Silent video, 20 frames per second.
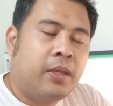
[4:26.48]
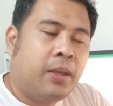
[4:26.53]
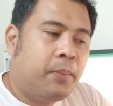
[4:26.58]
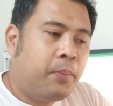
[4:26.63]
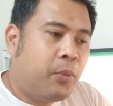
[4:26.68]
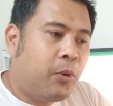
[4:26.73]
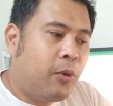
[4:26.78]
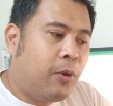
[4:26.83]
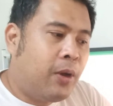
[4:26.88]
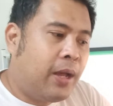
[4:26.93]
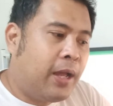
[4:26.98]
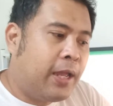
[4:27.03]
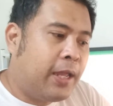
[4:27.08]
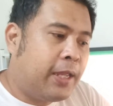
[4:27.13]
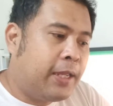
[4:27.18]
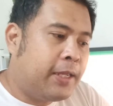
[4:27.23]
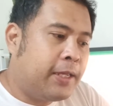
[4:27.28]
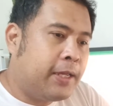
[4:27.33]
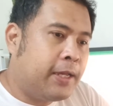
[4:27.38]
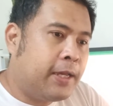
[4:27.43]
Yan po
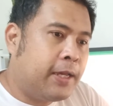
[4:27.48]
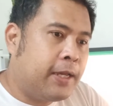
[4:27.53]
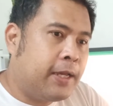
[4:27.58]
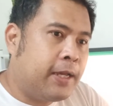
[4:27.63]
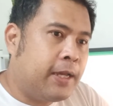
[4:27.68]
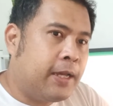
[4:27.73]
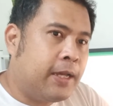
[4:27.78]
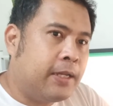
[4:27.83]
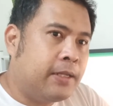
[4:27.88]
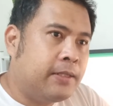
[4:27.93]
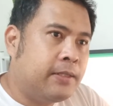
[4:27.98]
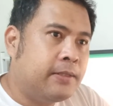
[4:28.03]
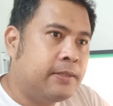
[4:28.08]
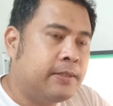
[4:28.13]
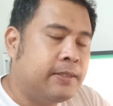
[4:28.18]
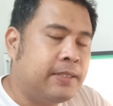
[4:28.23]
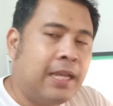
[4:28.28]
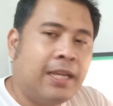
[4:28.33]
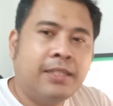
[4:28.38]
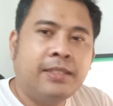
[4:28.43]
ay uh,
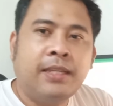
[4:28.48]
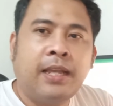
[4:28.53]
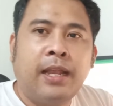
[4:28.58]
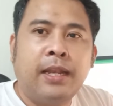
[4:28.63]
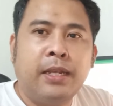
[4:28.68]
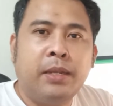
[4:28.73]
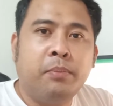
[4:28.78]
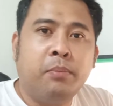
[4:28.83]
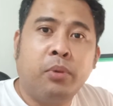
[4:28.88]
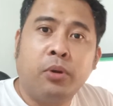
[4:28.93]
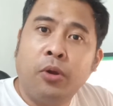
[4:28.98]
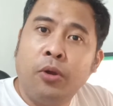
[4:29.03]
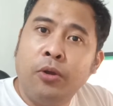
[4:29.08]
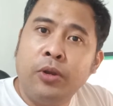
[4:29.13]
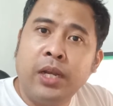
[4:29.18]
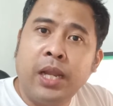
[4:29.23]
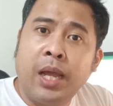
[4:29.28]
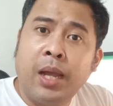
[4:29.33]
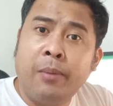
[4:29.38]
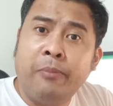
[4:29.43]
nasa
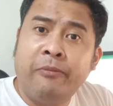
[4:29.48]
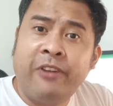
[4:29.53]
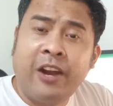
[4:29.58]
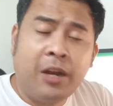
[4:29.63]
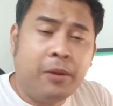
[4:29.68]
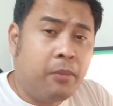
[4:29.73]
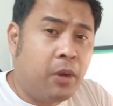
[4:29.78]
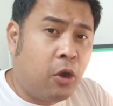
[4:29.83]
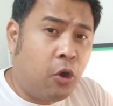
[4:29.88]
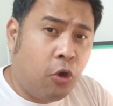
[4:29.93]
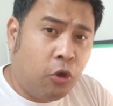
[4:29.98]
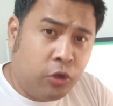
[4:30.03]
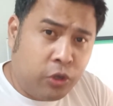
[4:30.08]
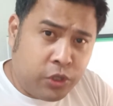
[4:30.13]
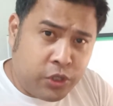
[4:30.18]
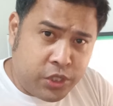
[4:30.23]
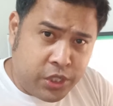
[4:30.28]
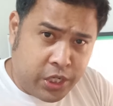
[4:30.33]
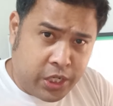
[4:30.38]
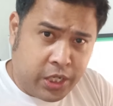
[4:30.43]
libro ng
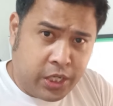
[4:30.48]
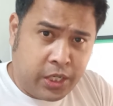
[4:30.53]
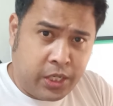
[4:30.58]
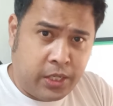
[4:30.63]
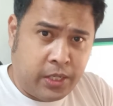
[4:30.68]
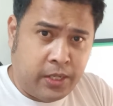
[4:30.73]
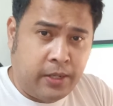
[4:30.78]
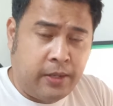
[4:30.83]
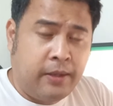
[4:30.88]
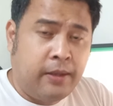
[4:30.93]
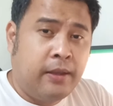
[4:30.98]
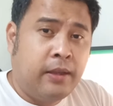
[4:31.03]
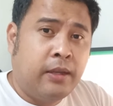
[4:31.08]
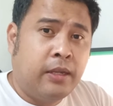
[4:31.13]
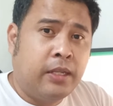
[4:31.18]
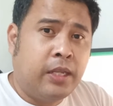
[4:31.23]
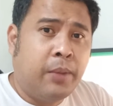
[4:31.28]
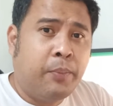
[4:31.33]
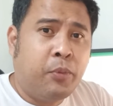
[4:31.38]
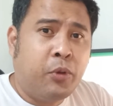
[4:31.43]
pharmacology.
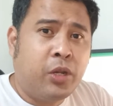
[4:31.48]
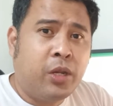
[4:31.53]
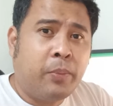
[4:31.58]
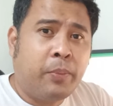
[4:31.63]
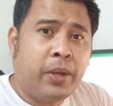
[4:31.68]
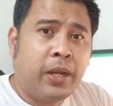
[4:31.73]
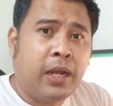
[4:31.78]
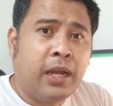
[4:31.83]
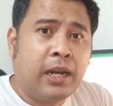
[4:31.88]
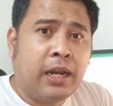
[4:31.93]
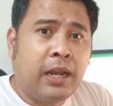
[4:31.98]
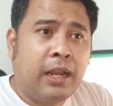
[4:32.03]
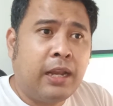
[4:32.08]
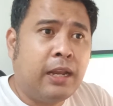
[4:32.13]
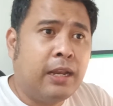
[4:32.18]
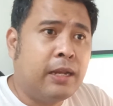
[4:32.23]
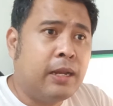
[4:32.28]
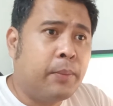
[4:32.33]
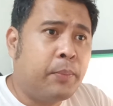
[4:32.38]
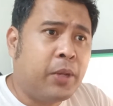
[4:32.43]
Yan po ay
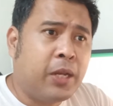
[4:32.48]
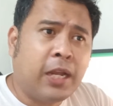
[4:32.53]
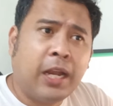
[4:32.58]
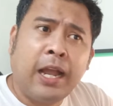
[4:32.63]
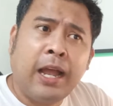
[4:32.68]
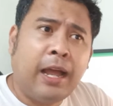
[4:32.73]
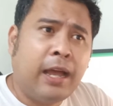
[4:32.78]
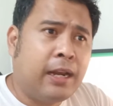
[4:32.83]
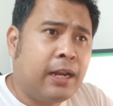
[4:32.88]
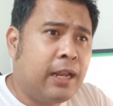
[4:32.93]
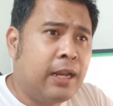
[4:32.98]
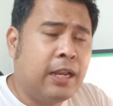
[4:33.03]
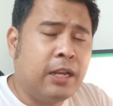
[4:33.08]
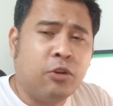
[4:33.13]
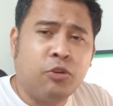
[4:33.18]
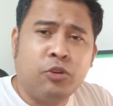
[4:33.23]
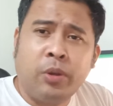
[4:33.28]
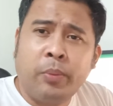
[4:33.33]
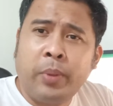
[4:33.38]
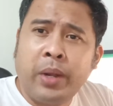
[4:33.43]
napag-aralan na
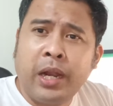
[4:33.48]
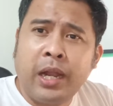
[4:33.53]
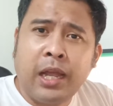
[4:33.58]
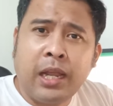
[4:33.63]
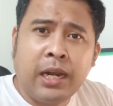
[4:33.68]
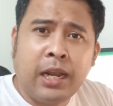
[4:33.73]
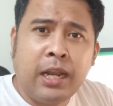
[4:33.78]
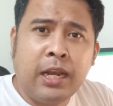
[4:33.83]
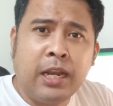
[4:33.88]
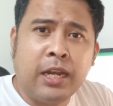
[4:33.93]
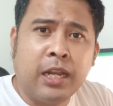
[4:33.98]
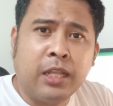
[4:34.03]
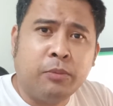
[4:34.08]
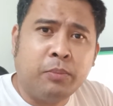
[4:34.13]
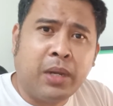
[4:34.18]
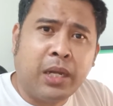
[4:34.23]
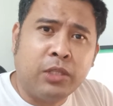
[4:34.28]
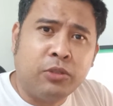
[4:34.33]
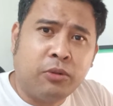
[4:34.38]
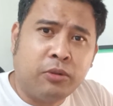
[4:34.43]
pinag-aaralan o napag-aralan
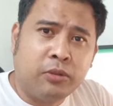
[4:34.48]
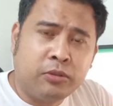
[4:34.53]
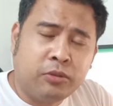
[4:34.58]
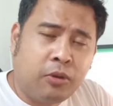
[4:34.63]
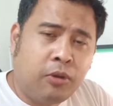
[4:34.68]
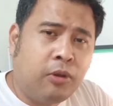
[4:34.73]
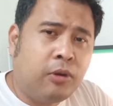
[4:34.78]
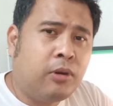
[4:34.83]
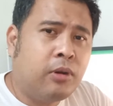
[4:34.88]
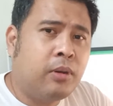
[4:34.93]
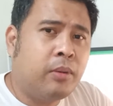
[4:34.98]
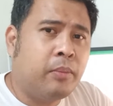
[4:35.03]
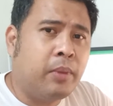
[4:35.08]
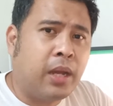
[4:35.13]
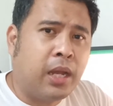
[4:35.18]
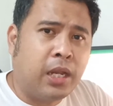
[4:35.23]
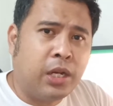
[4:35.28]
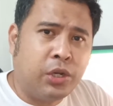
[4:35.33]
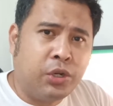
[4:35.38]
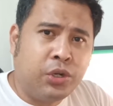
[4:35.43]
ng mga doktor,
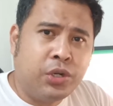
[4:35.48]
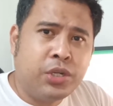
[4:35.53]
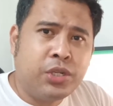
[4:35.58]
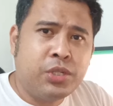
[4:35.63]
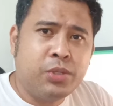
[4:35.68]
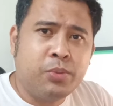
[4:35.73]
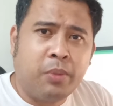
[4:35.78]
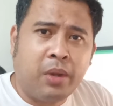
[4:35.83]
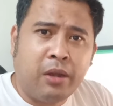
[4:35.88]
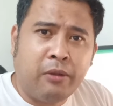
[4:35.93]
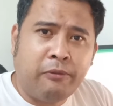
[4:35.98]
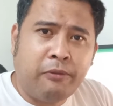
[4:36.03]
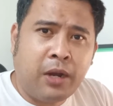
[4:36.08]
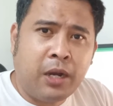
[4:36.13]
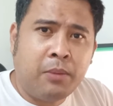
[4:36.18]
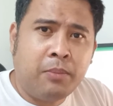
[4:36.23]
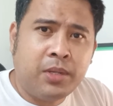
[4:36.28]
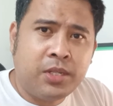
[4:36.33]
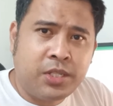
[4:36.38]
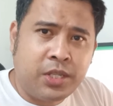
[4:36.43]
mga nurse, mga
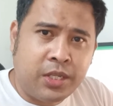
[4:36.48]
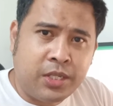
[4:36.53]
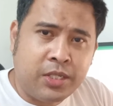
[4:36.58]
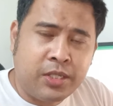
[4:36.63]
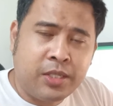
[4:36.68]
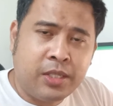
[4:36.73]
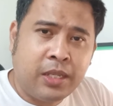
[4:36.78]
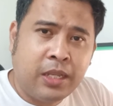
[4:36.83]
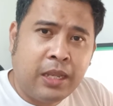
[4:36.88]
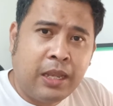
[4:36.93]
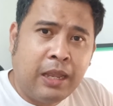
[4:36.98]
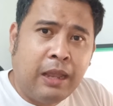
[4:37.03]
pharmacist